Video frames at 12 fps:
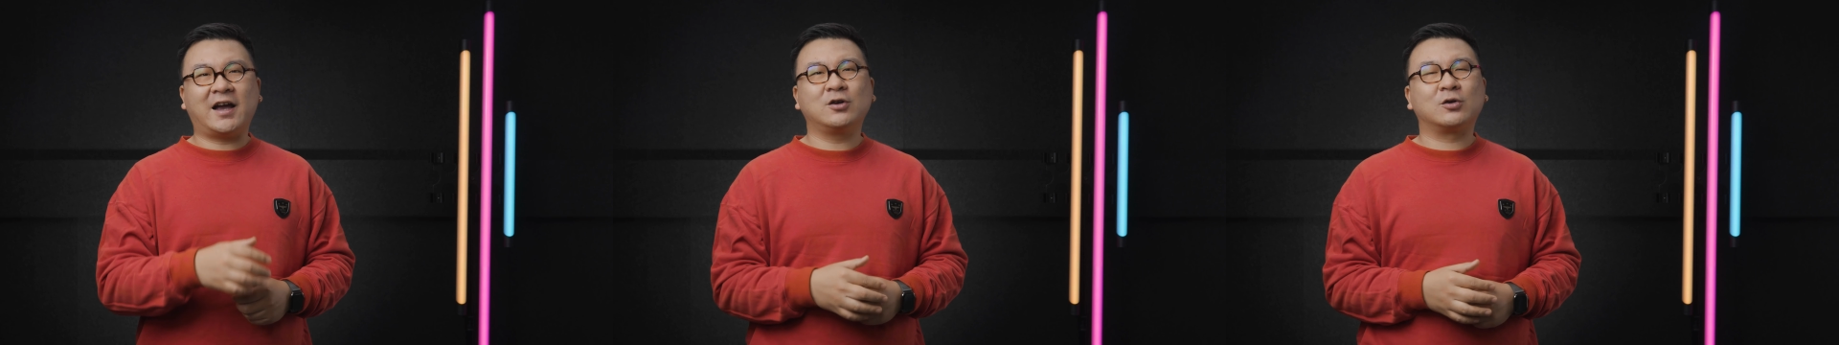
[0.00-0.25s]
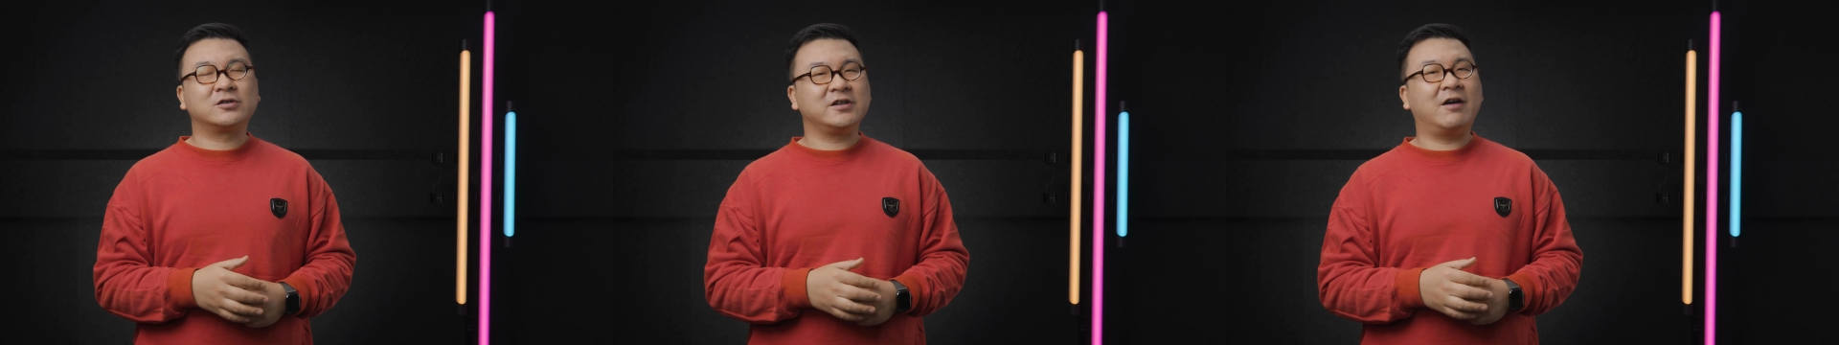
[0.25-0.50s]
开
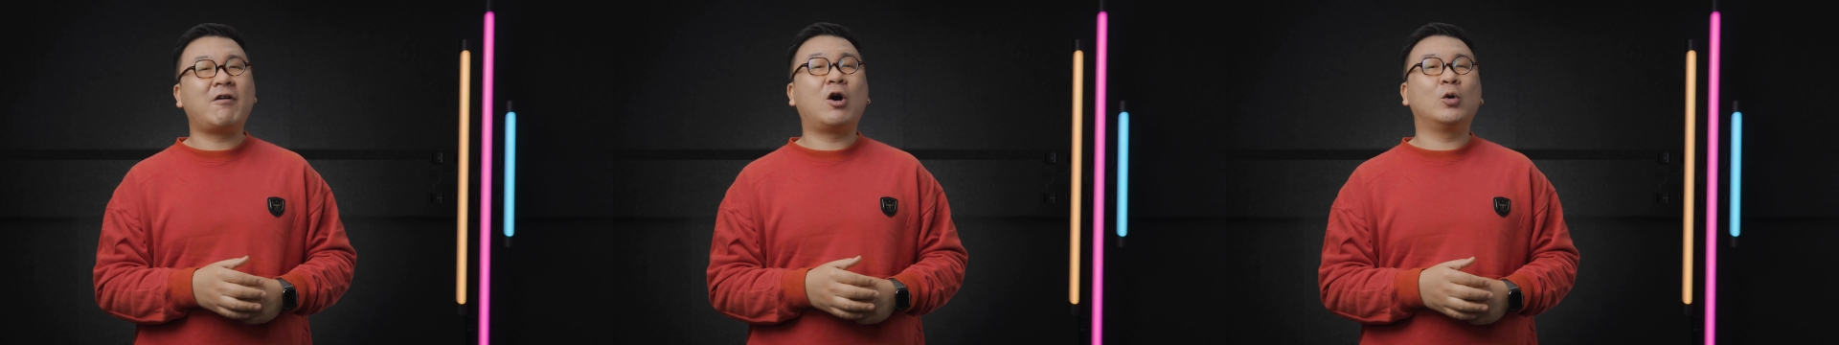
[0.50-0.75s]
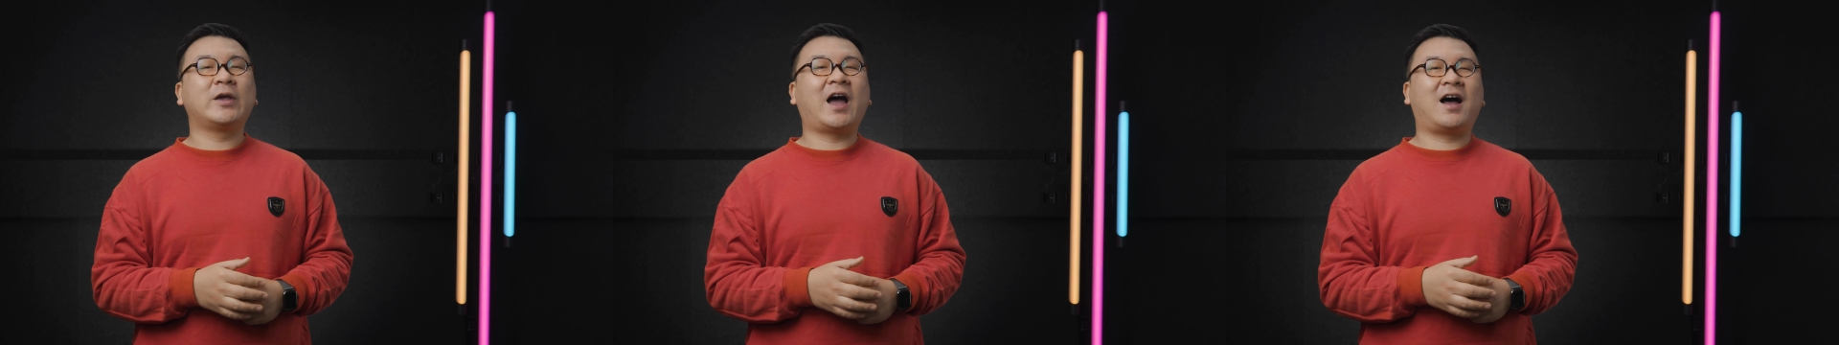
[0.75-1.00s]
售的时间往
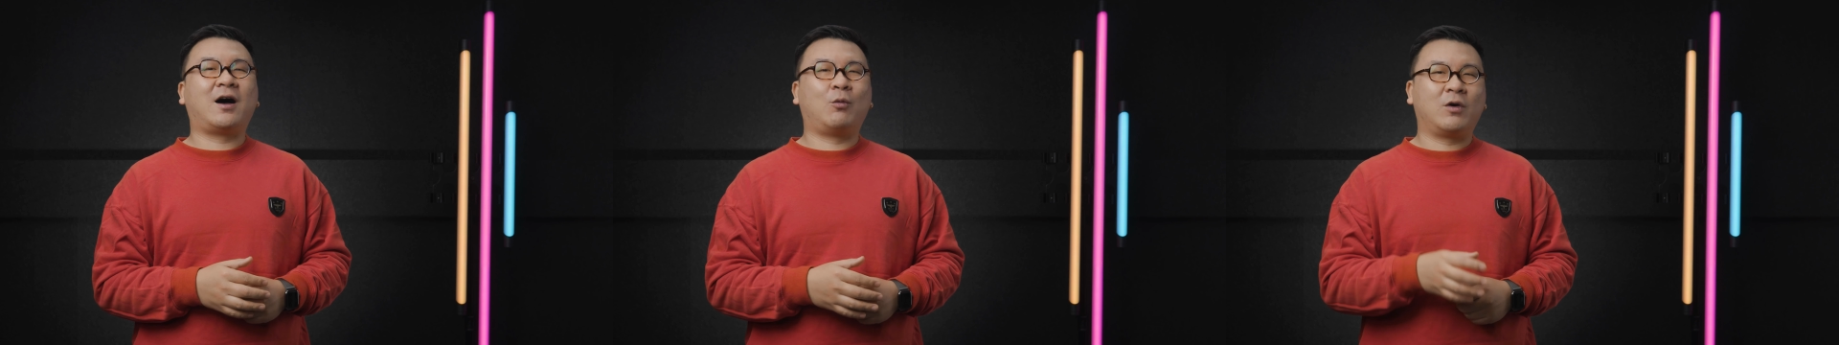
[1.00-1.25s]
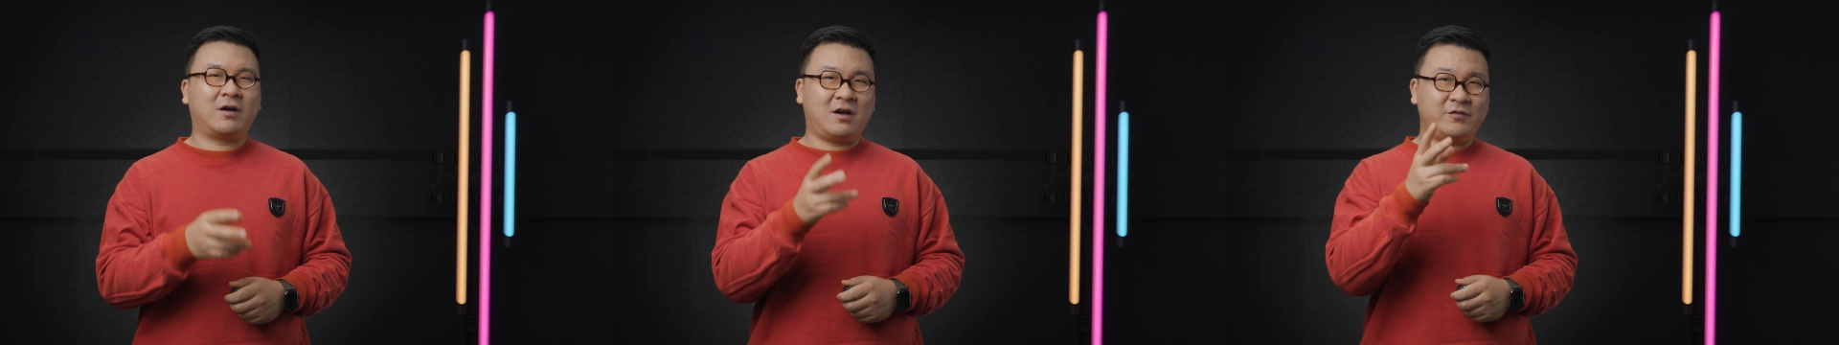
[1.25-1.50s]
后压
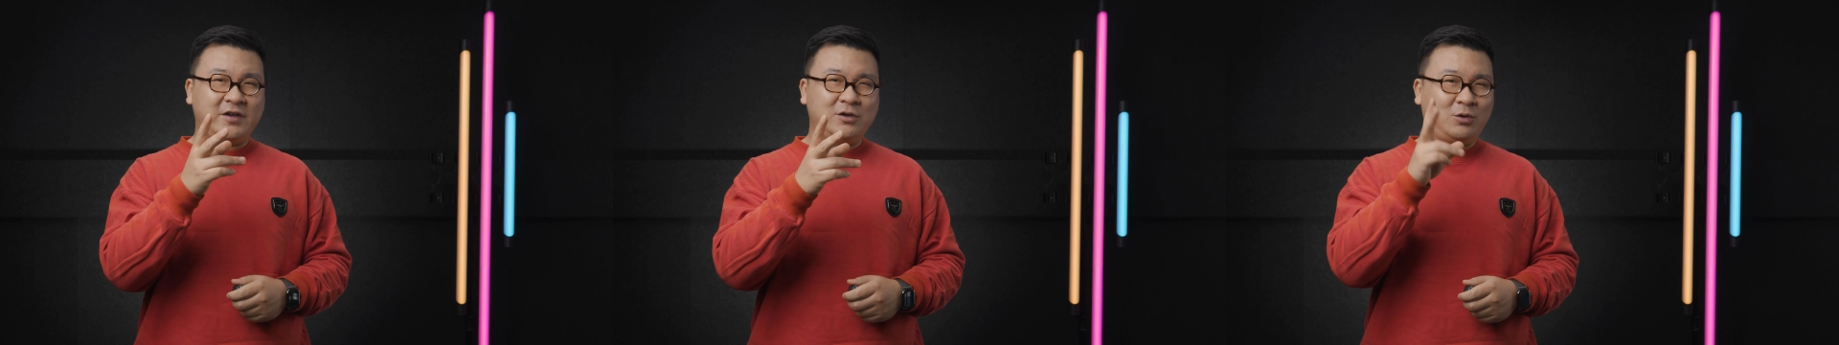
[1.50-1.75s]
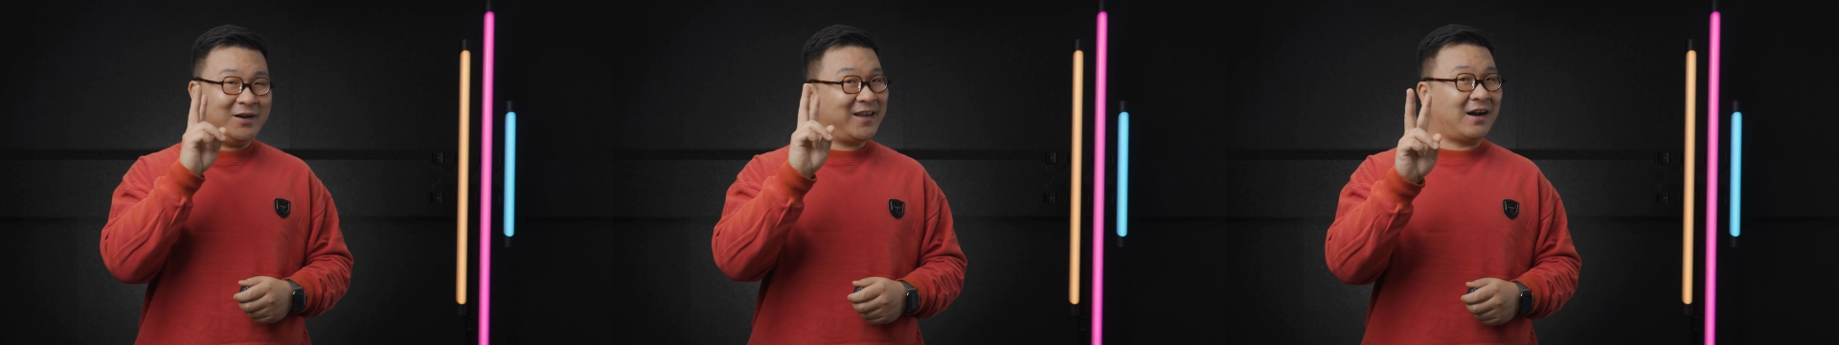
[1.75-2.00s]
我个人分析
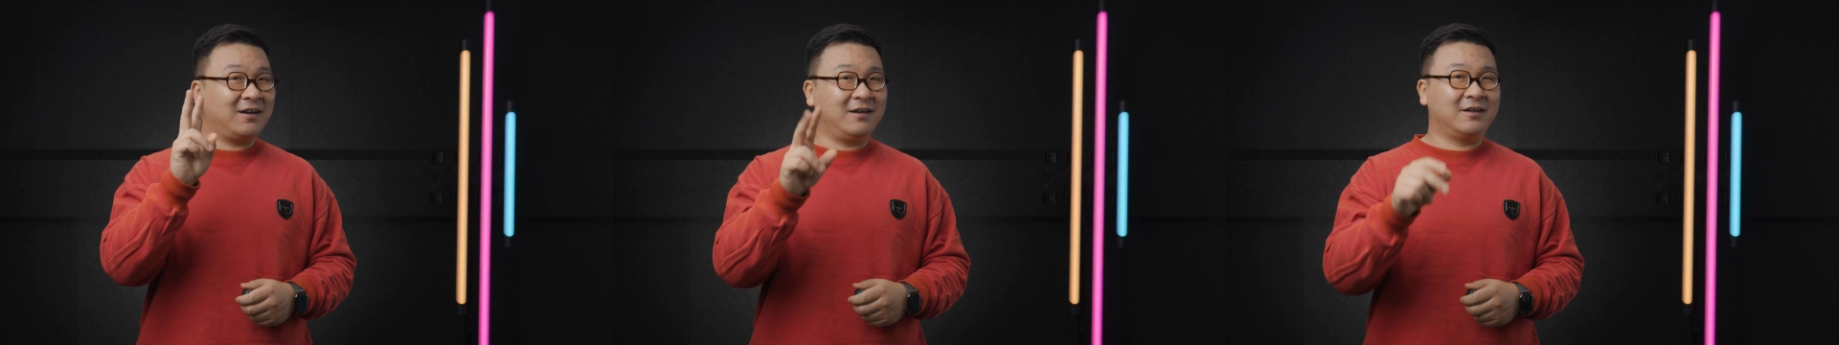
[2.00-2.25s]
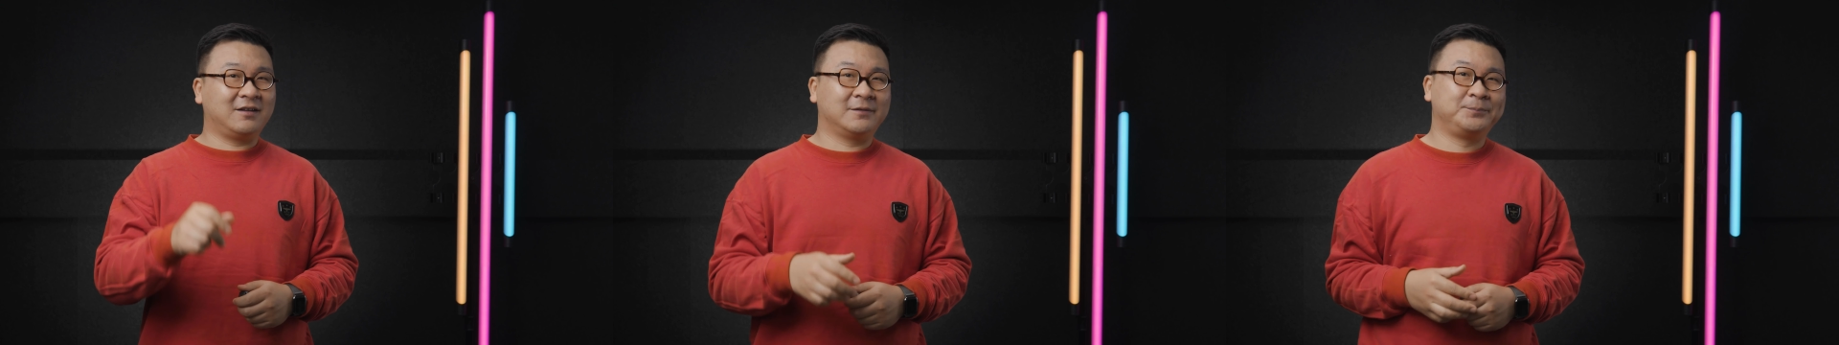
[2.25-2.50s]
有两个
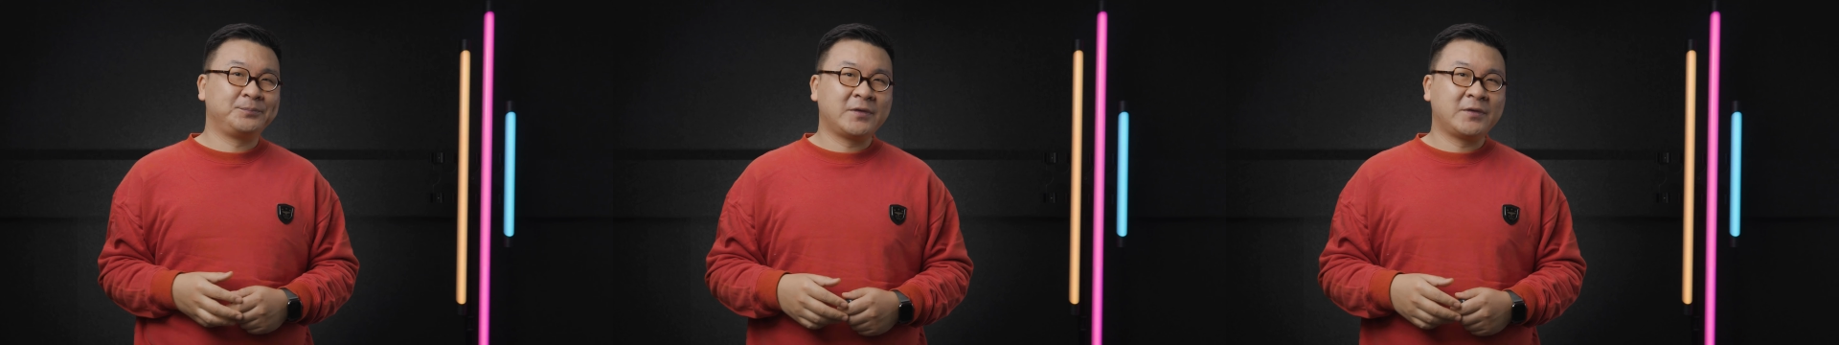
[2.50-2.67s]
可能。